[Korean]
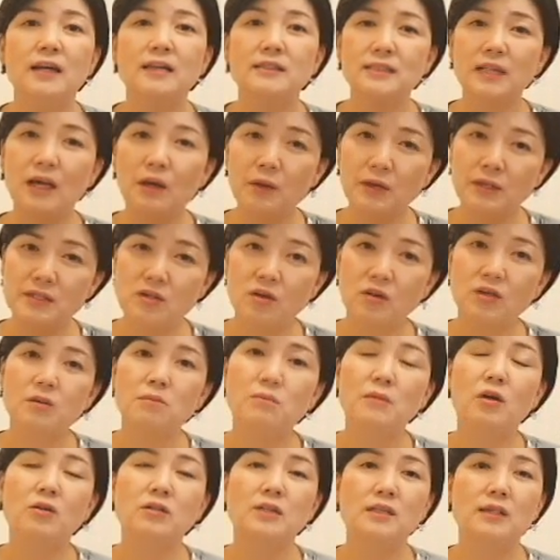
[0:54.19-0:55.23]
사회적인
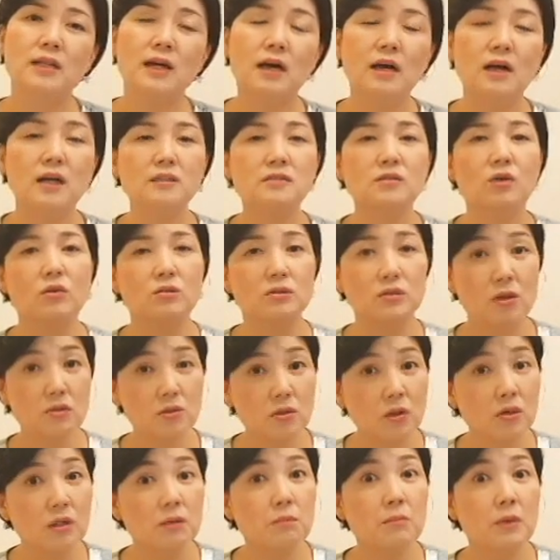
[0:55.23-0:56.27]
면이나
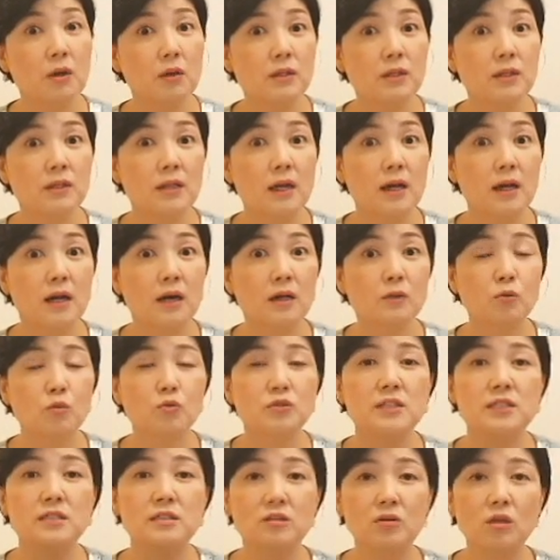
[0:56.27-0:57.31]
정서적인 면이나 또
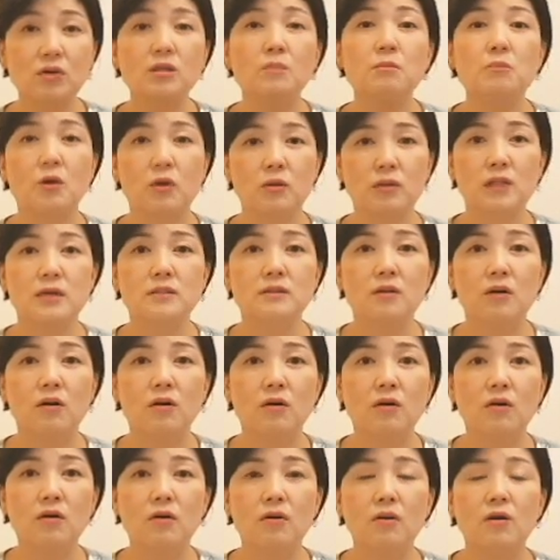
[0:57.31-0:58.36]
지적인
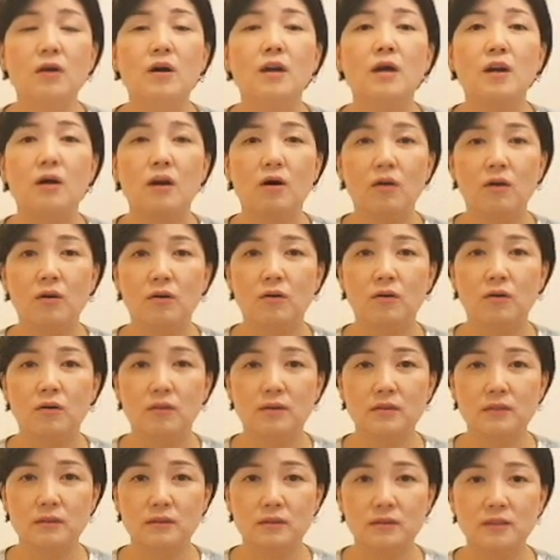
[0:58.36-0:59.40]
면에서 어,